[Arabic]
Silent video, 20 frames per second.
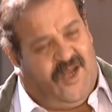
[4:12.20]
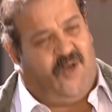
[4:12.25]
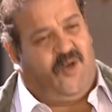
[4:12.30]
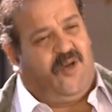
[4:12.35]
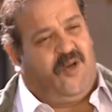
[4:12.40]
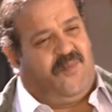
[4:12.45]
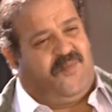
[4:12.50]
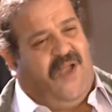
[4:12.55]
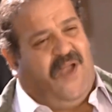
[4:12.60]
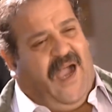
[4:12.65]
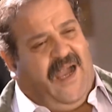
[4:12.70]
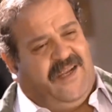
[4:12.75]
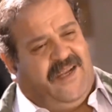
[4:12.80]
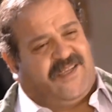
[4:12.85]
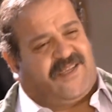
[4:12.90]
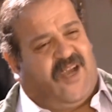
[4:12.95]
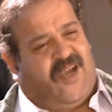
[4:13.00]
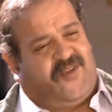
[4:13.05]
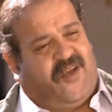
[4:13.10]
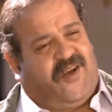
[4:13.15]
لأنه البضاعة
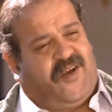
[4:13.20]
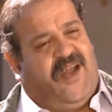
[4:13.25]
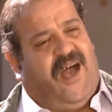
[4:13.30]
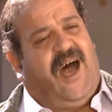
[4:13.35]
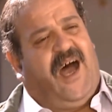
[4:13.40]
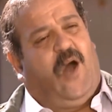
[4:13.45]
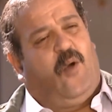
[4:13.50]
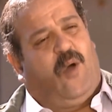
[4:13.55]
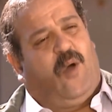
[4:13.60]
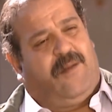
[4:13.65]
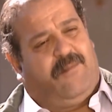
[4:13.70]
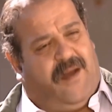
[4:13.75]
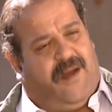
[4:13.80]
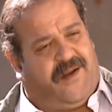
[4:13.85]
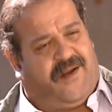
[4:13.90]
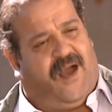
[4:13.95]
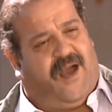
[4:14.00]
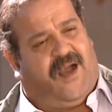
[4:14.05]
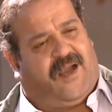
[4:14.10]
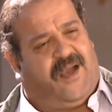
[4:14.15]
اللي صادرناها أول
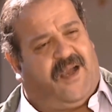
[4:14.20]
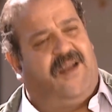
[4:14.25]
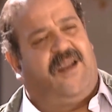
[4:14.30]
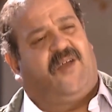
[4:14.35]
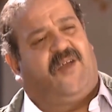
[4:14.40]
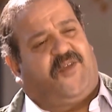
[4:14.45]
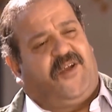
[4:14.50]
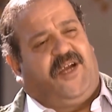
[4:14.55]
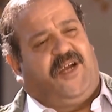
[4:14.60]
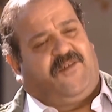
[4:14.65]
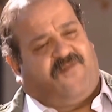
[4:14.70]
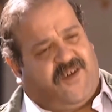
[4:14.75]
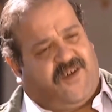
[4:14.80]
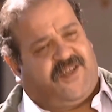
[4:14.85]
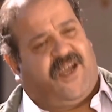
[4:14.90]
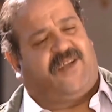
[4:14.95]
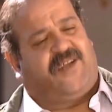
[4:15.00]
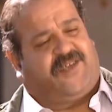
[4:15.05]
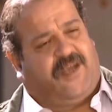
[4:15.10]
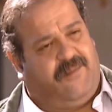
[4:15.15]
مرة كلها طلعت
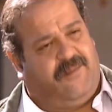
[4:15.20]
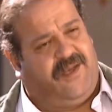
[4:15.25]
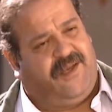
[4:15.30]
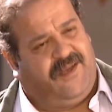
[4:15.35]
فردات